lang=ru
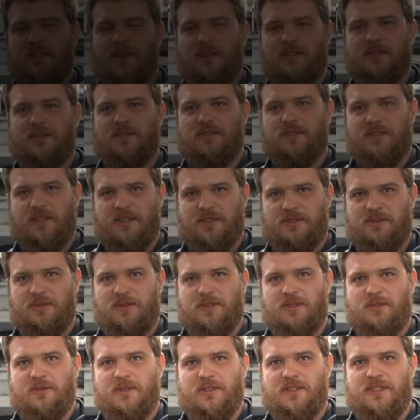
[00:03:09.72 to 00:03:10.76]
Так,
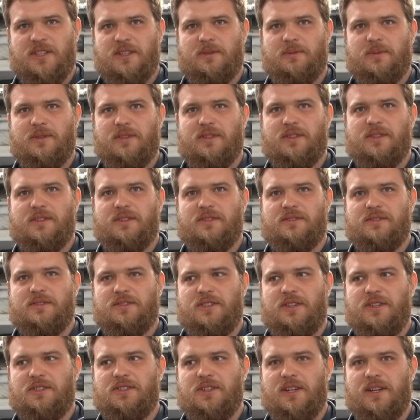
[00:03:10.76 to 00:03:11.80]
здравствуйте, уважаемые
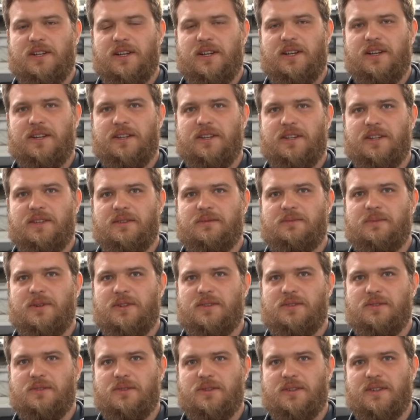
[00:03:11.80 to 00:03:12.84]
зрители, коллеги,
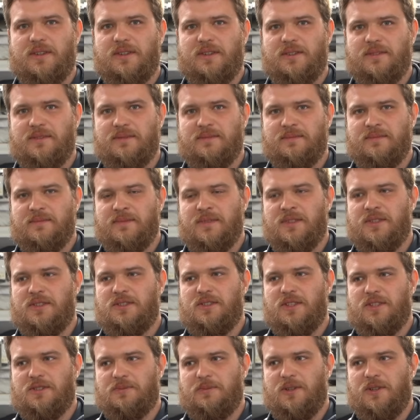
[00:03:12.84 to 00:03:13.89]
партнеры.
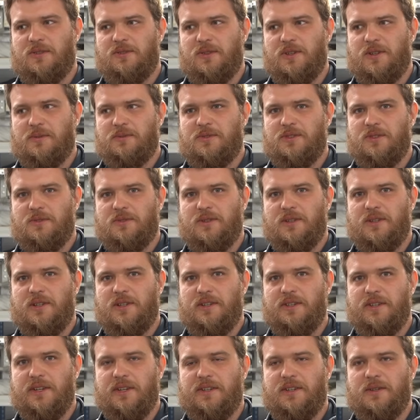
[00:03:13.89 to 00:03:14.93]
Сейчас мы находимся около
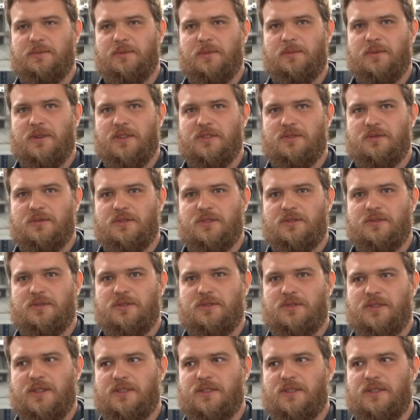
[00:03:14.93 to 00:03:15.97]
линейки производства
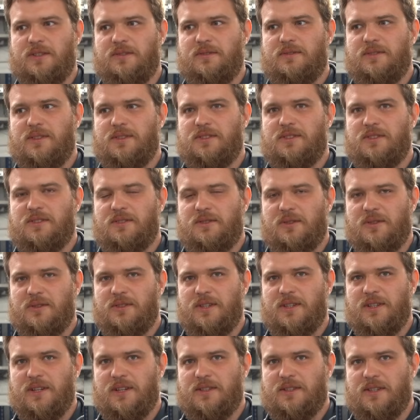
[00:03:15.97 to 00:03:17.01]
статоров и
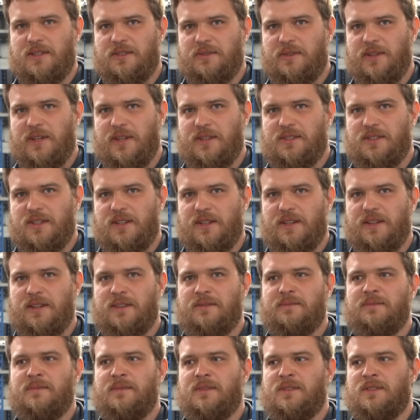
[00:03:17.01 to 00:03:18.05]
синхронных электродвигателей.
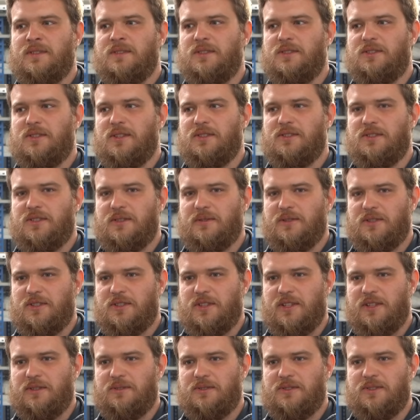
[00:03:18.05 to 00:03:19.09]
Сейчас
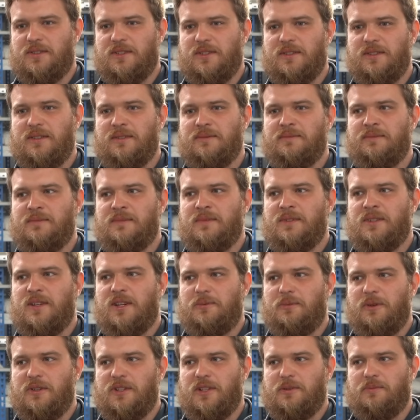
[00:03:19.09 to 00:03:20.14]
завершаются
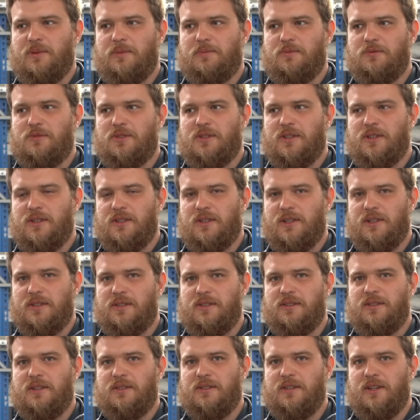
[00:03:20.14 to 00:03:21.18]
работы по
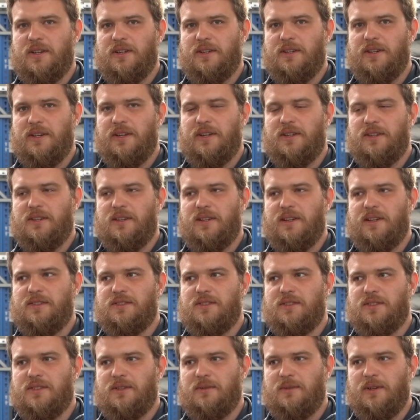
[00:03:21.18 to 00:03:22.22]
пусконаладке данной линейки для
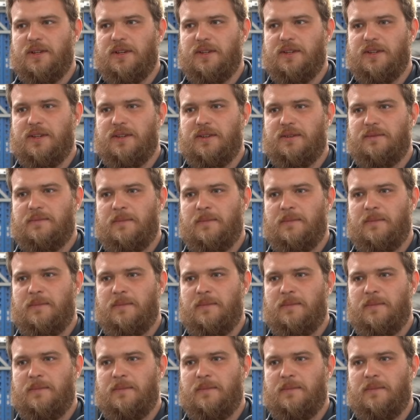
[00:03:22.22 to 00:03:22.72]
изготовления